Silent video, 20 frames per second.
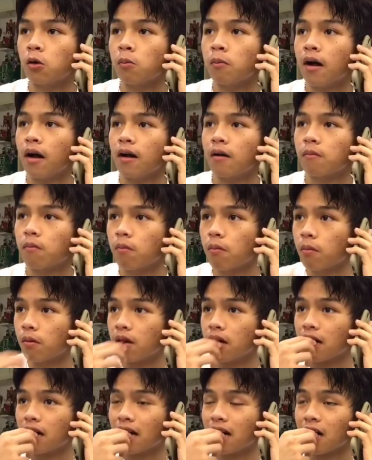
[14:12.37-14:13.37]
Hello, Ma.
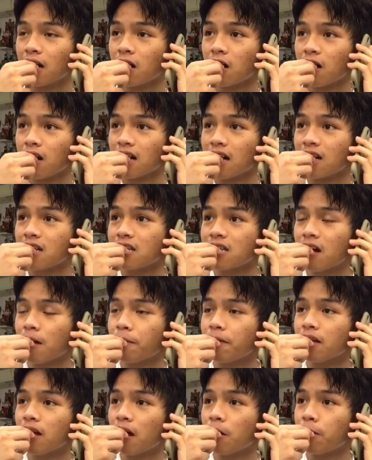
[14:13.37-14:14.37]
Uh, aalis
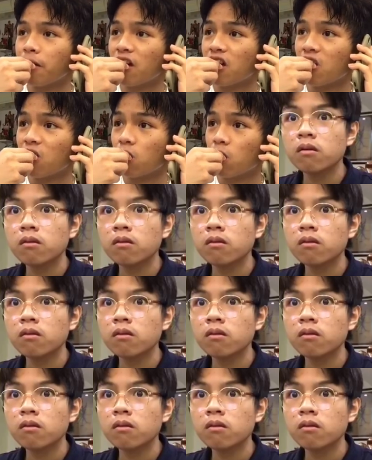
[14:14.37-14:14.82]
nga pala kami.